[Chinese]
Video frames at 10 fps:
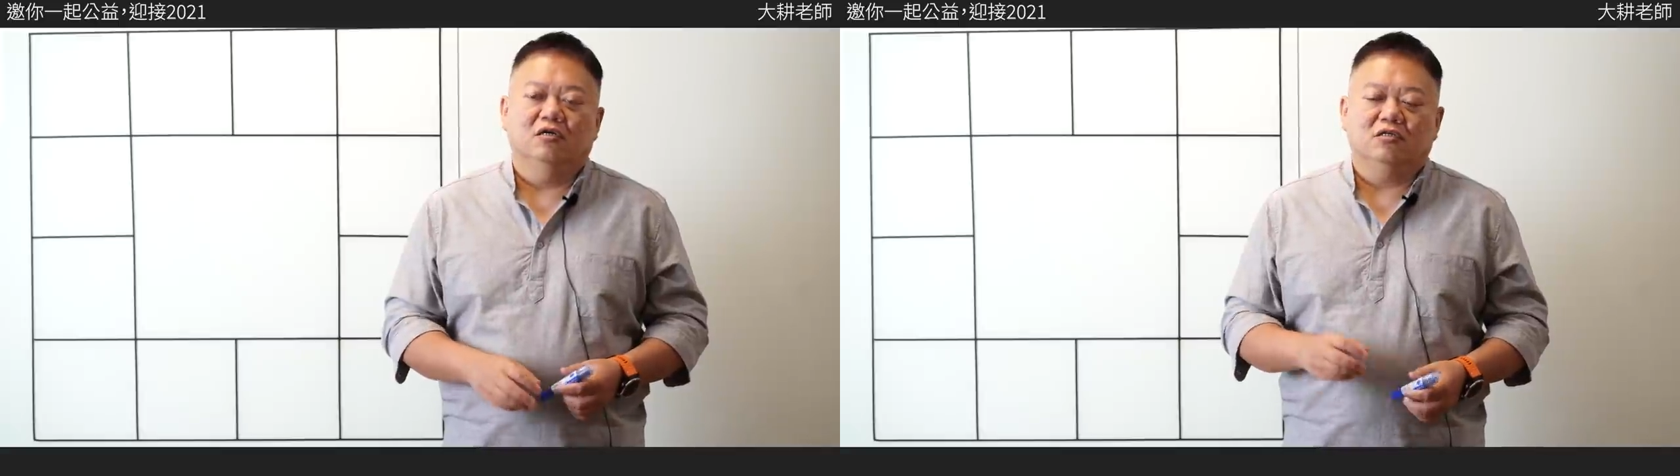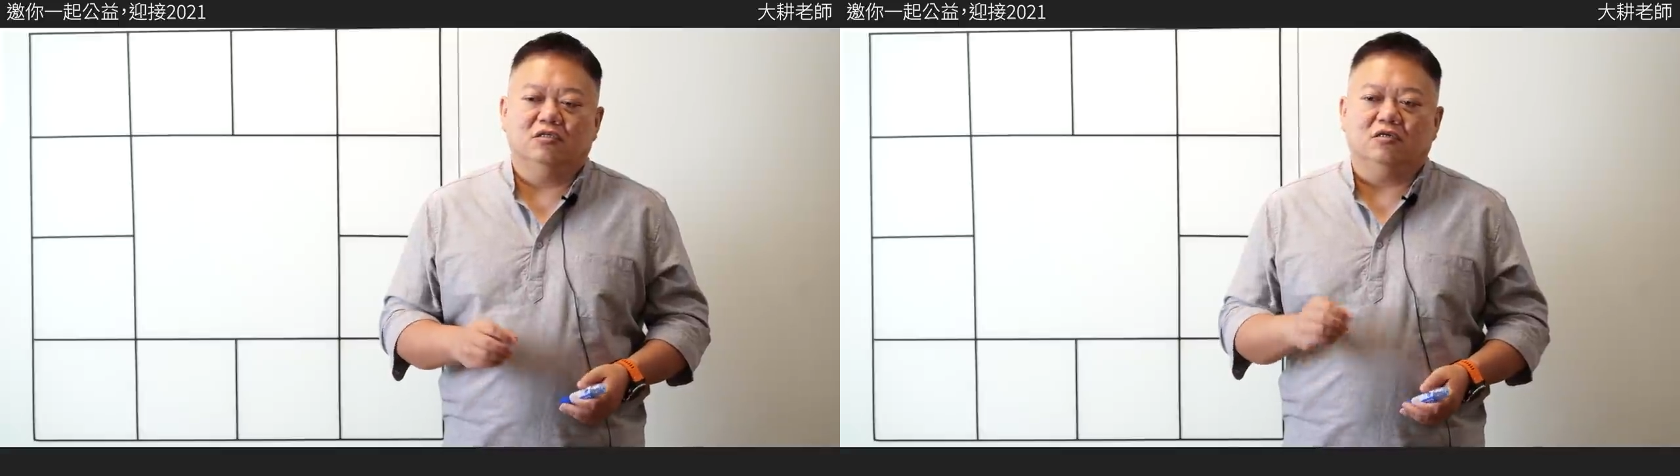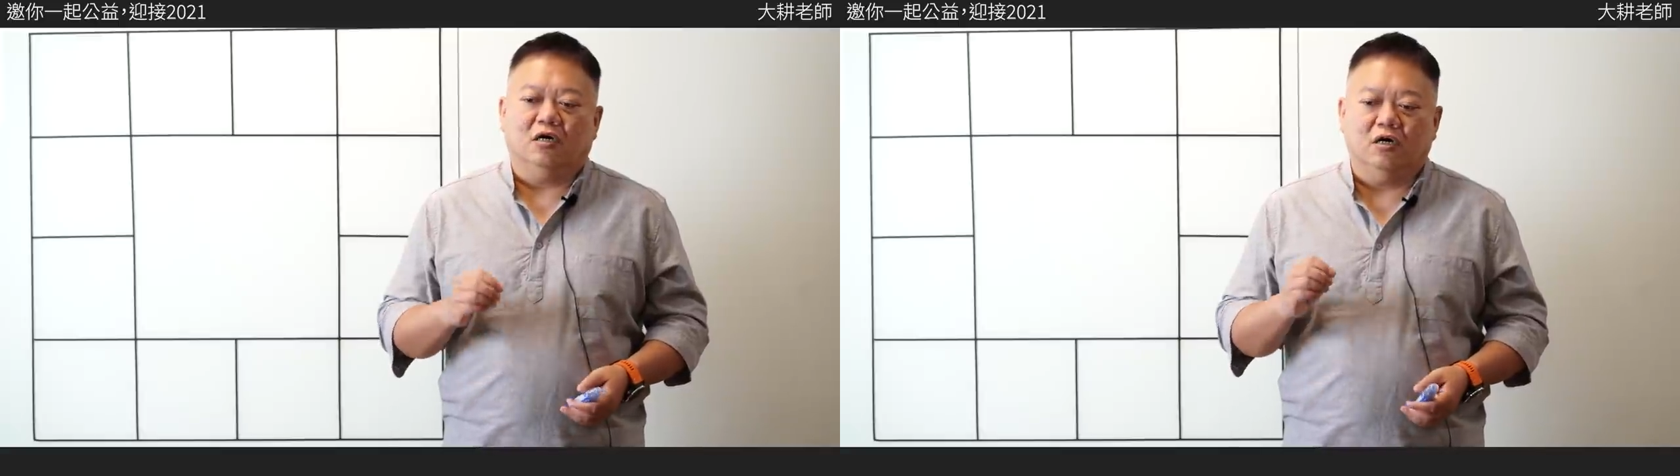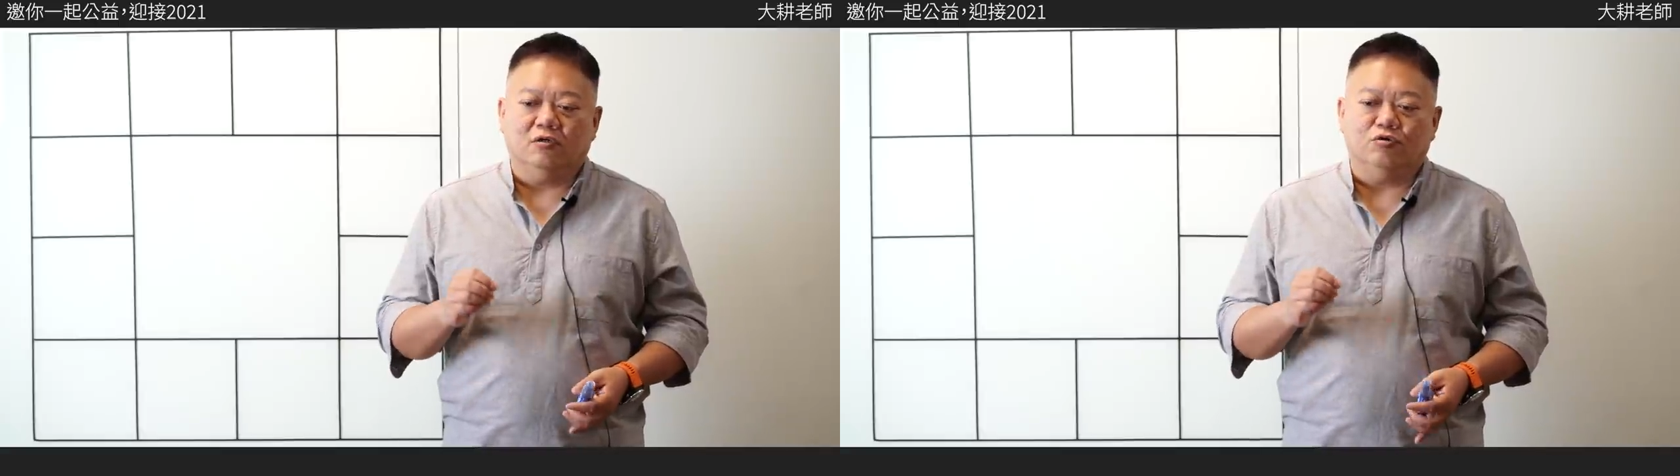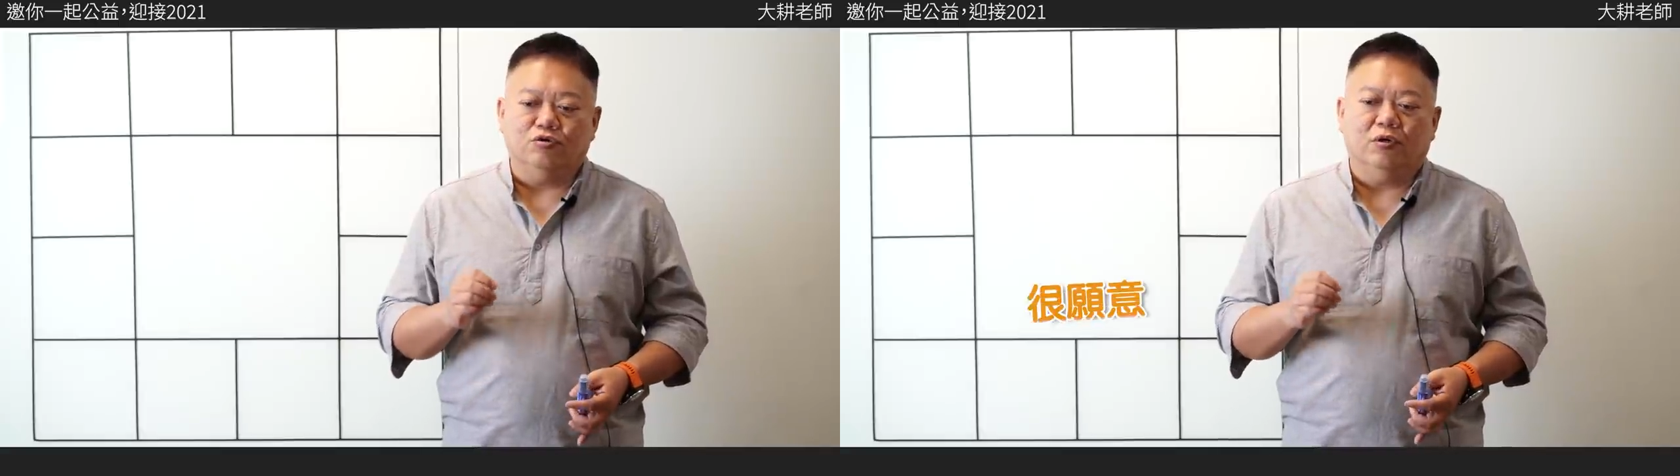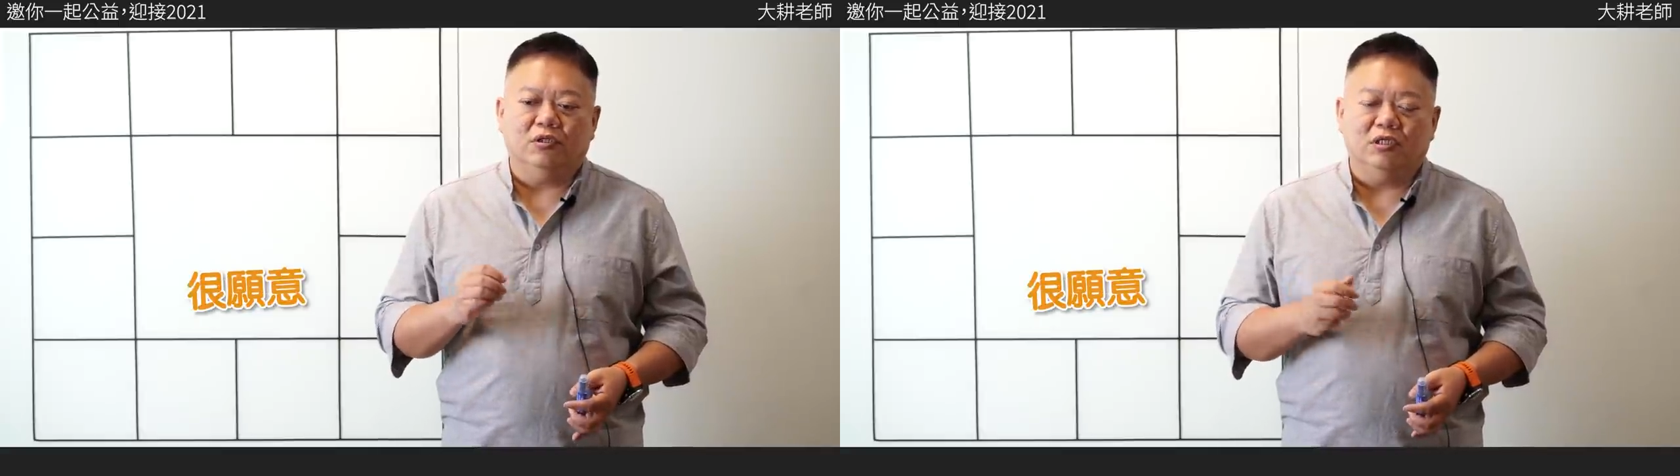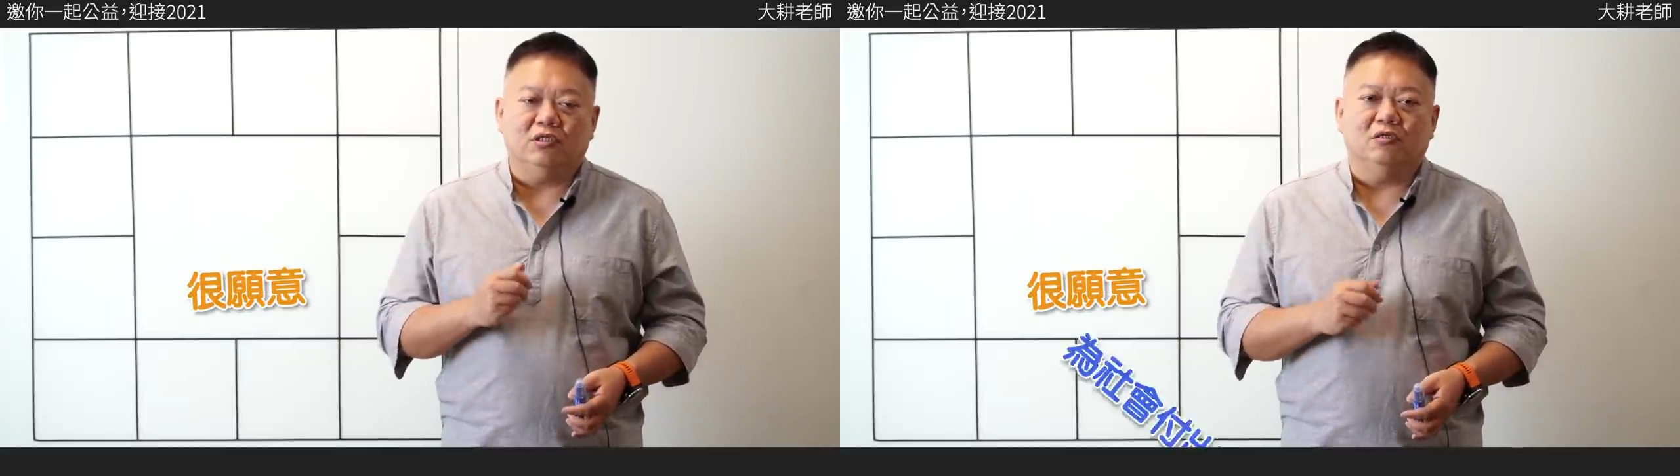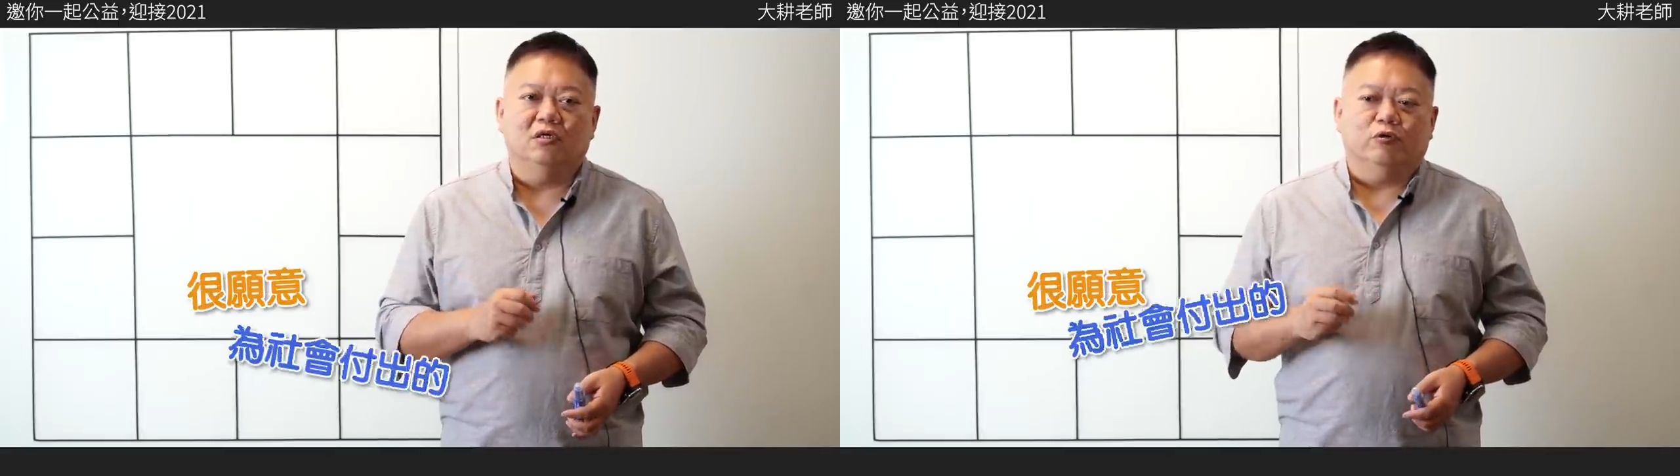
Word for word: 是一个很愿意